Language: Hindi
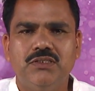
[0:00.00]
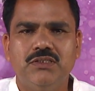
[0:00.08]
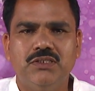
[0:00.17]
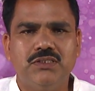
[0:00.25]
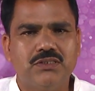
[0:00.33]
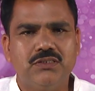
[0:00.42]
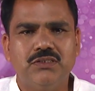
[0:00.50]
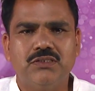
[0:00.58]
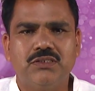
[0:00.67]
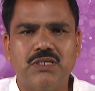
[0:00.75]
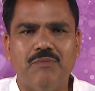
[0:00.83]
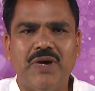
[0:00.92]
इस
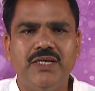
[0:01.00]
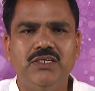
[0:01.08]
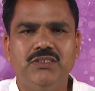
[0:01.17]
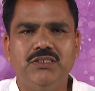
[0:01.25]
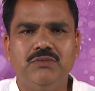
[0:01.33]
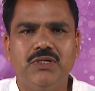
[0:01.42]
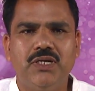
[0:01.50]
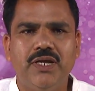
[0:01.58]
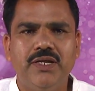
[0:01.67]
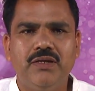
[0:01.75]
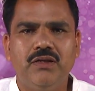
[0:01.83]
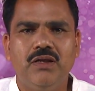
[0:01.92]
सामान्य जीवन
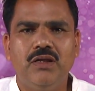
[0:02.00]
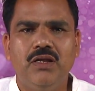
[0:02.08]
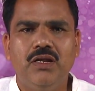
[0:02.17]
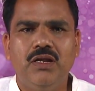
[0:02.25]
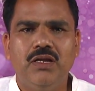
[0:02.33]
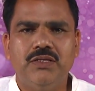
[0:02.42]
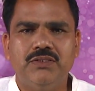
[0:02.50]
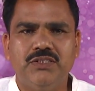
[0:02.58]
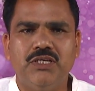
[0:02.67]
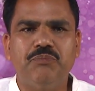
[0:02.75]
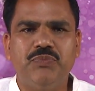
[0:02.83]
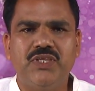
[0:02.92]
है
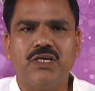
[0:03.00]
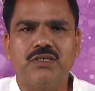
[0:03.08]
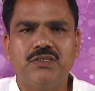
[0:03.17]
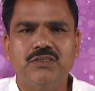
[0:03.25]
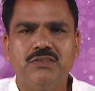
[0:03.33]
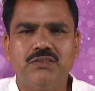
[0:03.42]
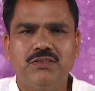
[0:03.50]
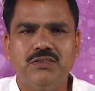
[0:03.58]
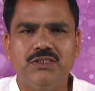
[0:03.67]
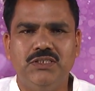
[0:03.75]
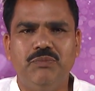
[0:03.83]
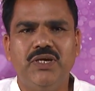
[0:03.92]
जब तक
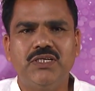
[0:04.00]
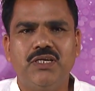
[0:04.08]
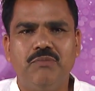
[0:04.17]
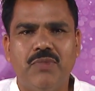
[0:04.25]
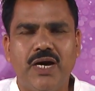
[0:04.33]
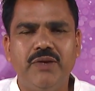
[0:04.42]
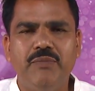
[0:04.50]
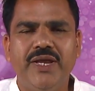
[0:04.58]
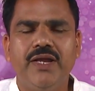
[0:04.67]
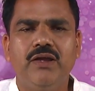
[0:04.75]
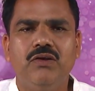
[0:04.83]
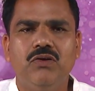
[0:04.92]
जीवन के बारे
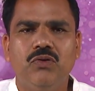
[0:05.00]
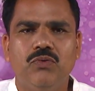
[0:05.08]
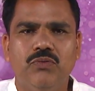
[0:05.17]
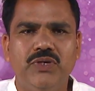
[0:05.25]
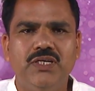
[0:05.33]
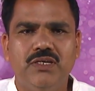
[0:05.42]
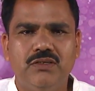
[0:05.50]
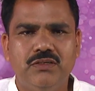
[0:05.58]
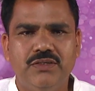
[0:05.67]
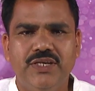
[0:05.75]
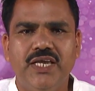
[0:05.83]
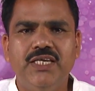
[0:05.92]
में कोई
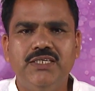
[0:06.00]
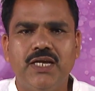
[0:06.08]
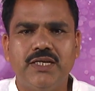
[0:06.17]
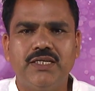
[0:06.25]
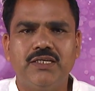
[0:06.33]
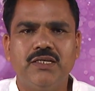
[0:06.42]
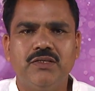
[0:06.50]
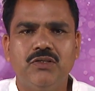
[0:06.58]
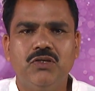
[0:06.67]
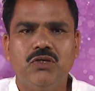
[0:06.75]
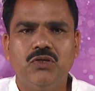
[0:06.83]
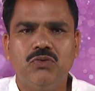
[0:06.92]
नहीं जानेंगे
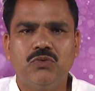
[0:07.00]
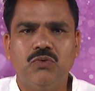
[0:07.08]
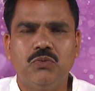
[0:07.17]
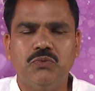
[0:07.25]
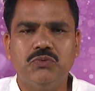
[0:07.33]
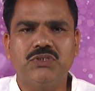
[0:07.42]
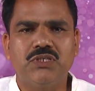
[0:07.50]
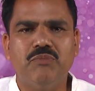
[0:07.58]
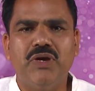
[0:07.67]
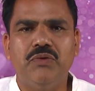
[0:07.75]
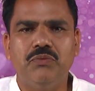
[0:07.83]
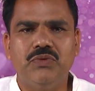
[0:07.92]
तो उस
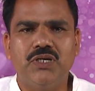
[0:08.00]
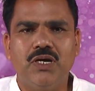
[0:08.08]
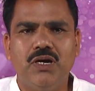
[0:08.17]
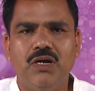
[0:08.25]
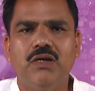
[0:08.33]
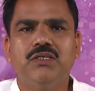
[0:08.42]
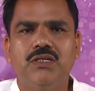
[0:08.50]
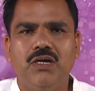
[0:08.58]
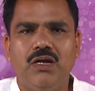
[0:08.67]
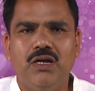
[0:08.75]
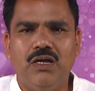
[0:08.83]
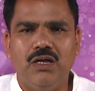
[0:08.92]
समय उनका
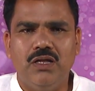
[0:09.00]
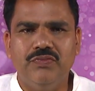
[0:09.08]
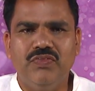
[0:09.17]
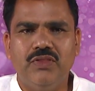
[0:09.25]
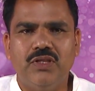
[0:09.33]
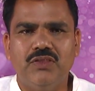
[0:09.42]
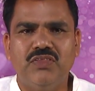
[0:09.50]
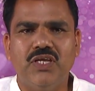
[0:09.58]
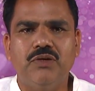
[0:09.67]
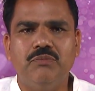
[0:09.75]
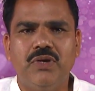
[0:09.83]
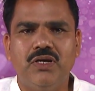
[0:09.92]
अं-,
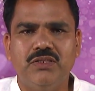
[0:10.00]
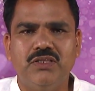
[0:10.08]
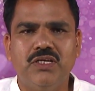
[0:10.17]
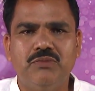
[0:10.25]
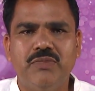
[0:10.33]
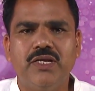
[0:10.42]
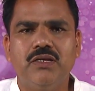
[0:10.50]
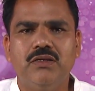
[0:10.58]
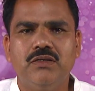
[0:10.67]
अंदर अंदर में